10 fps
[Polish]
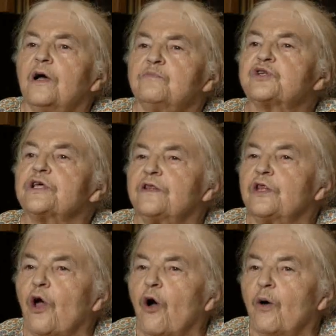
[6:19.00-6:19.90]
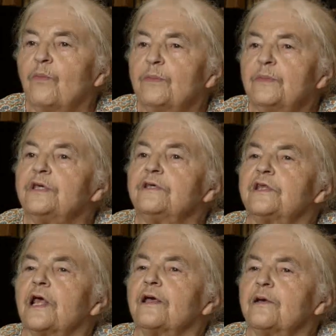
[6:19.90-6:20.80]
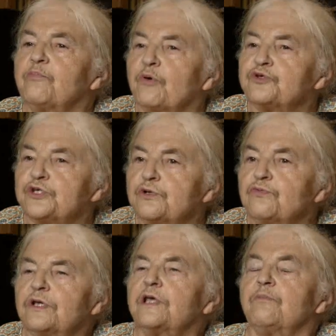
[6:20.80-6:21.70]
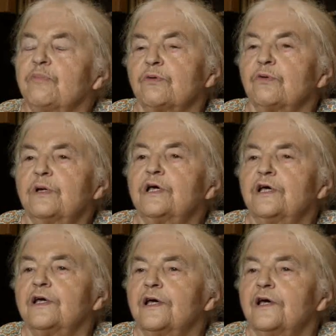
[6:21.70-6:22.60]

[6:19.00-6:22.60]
przed dom i te posiłki były